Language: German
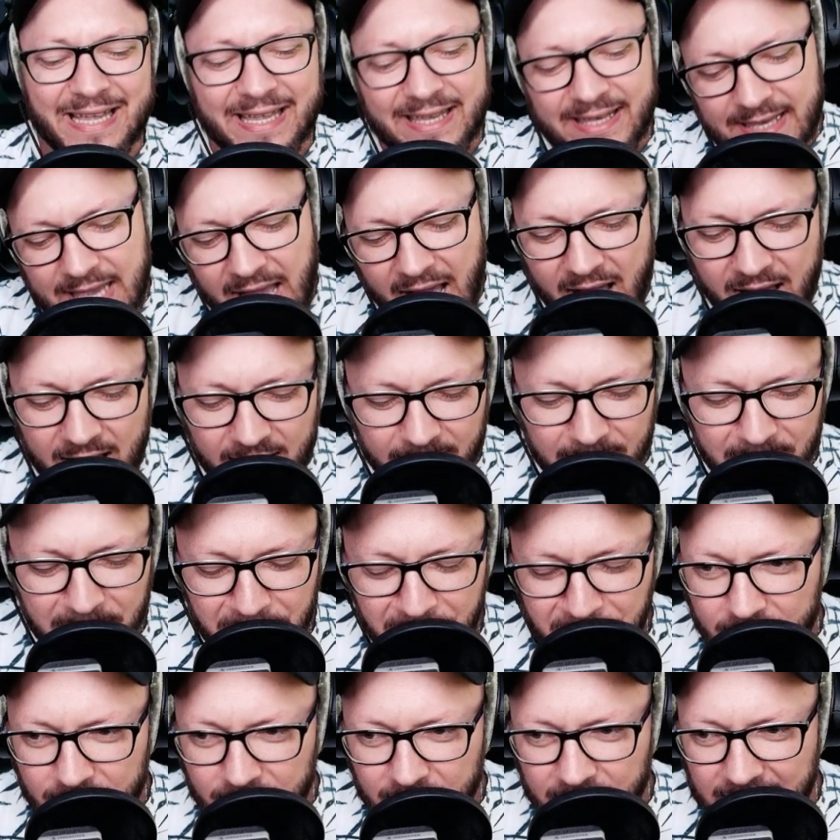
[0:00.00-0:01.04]
Ja,
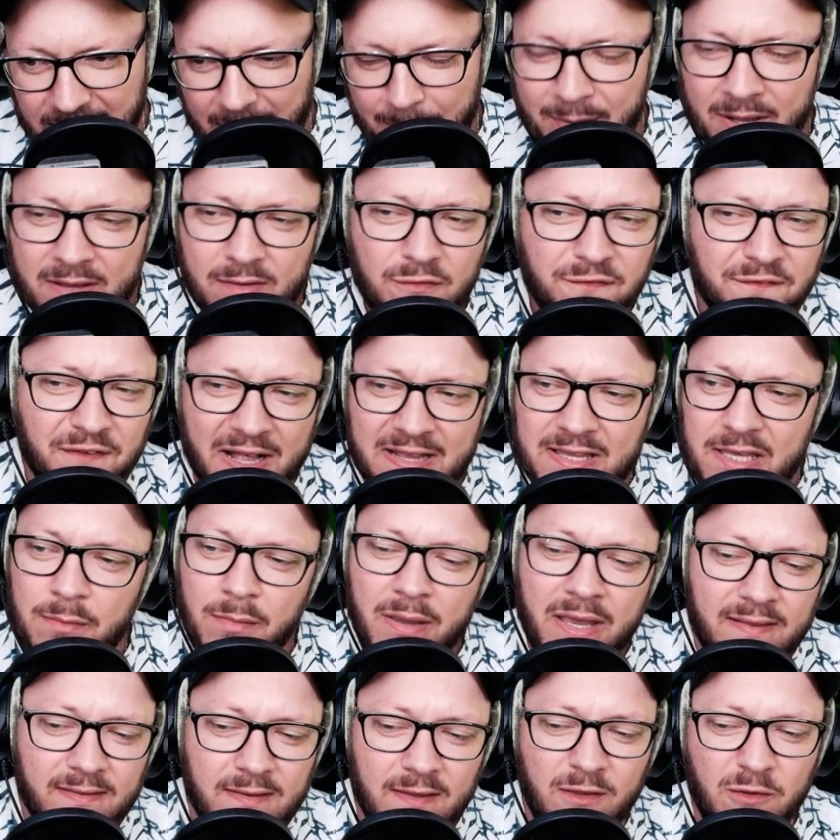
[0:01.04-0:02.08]
kann man so
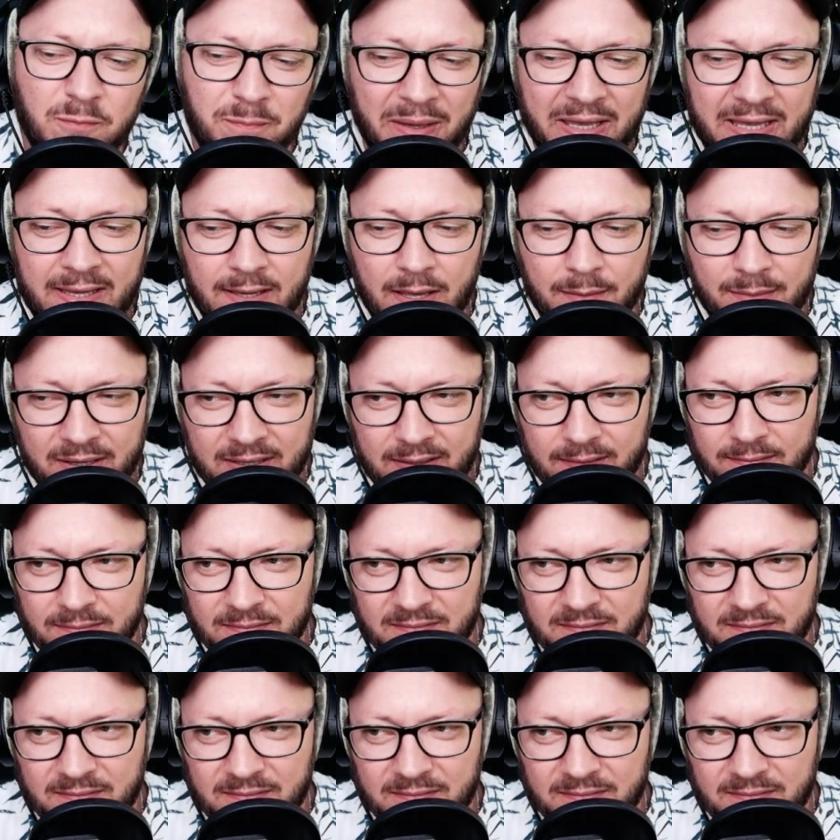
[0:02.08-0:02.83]
funny-mäßig bringen, aber äh,